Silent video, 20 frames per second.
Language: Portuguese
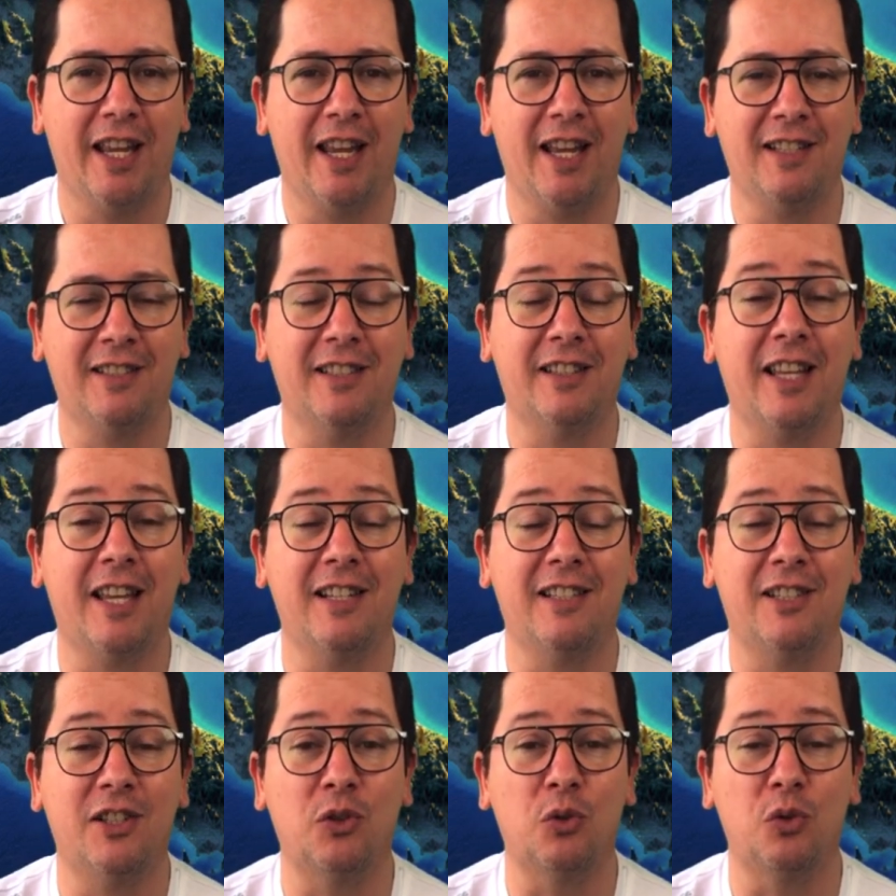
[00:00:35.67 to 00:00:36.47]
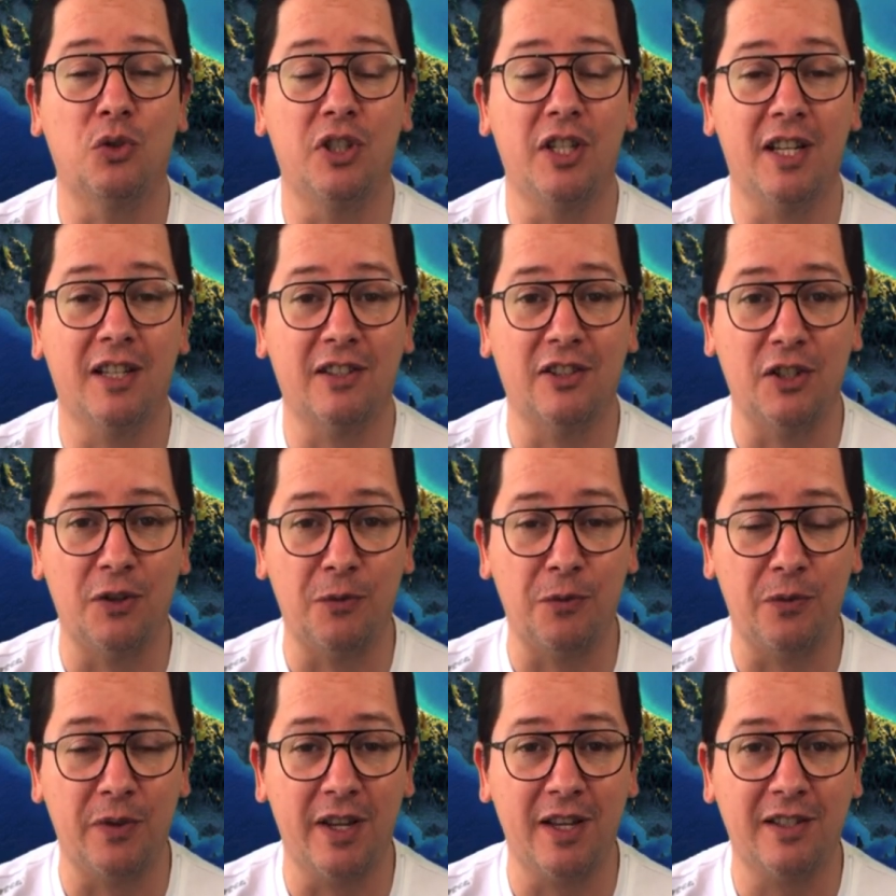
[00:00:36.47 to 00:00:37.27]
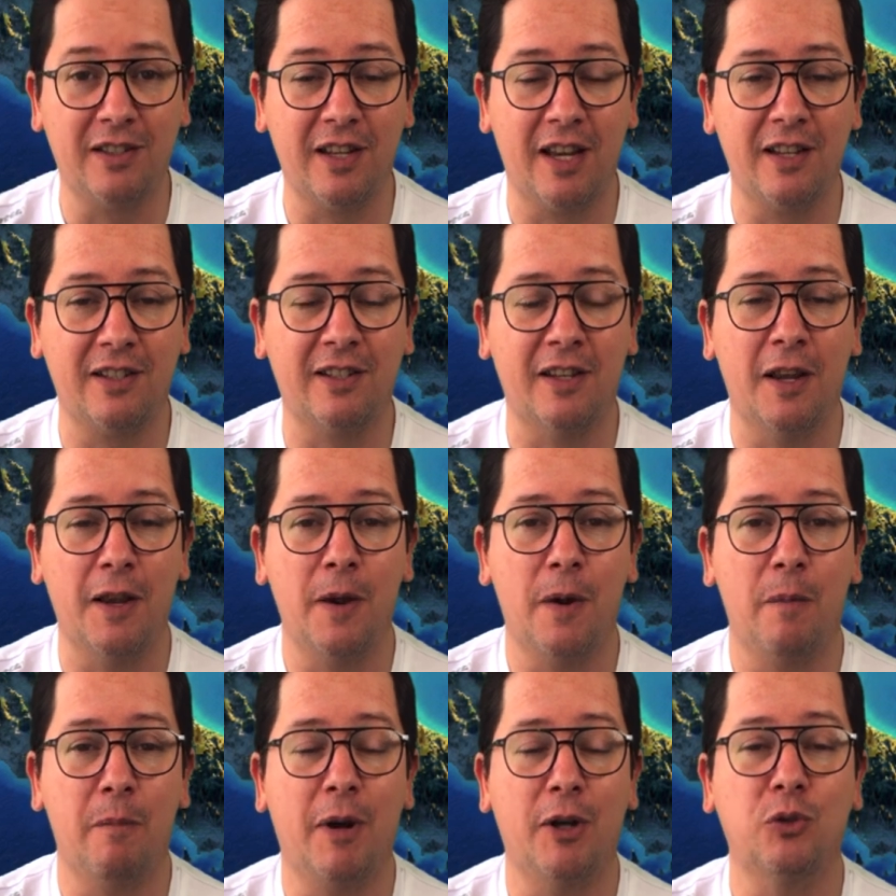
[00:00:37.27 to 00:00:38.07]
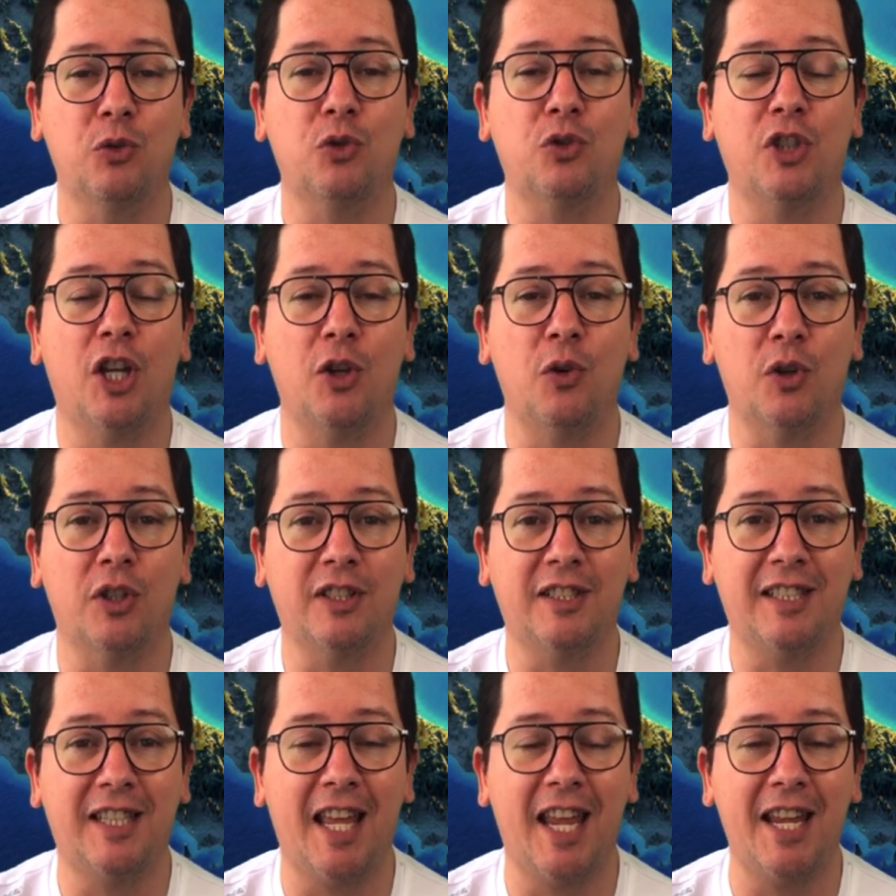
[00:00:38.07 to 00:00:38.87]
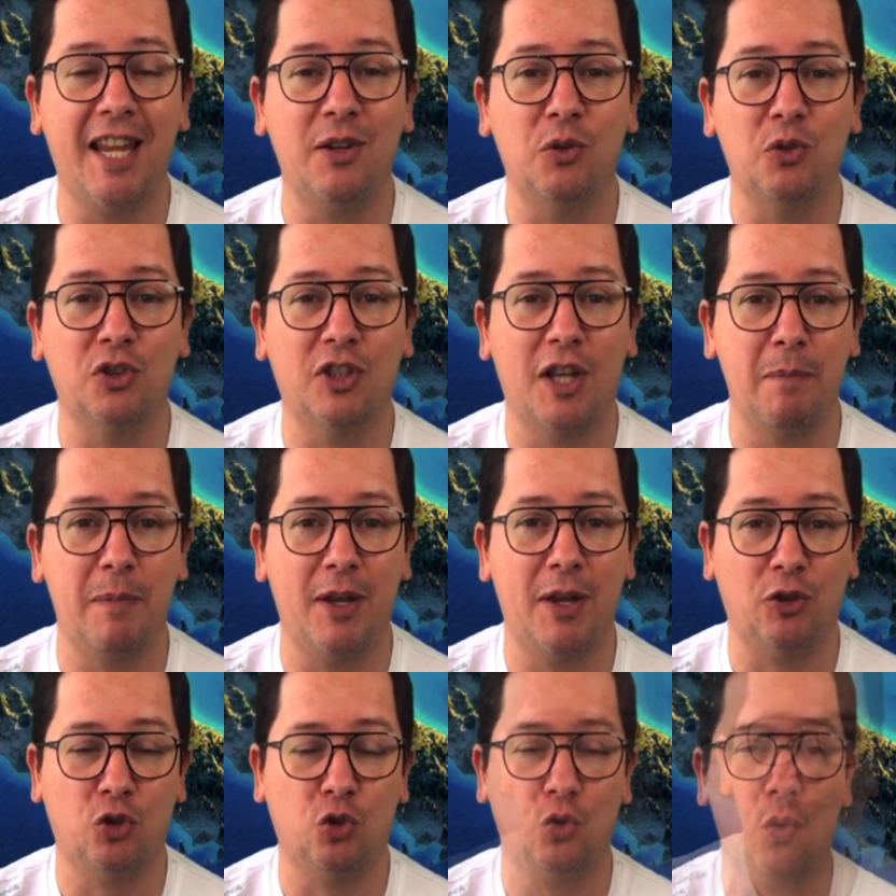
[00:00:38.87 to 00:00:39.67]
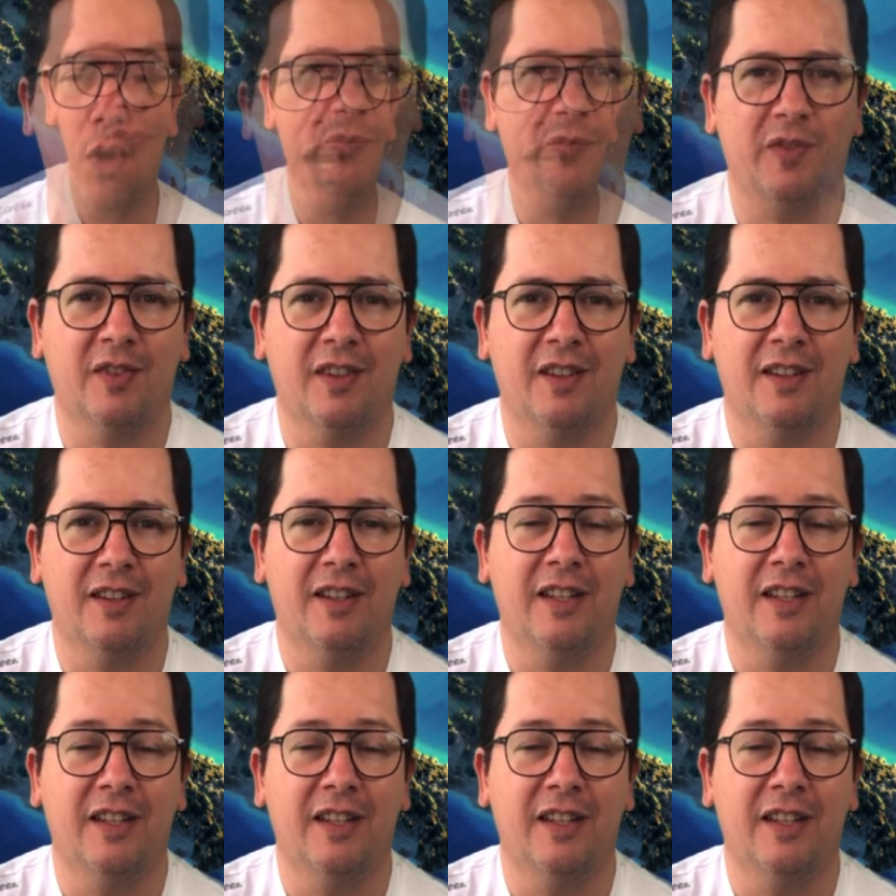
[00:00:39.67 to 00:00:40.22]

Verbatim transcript: Esse tem sido dias difíceis, mas o Senhor tem nos abençoado.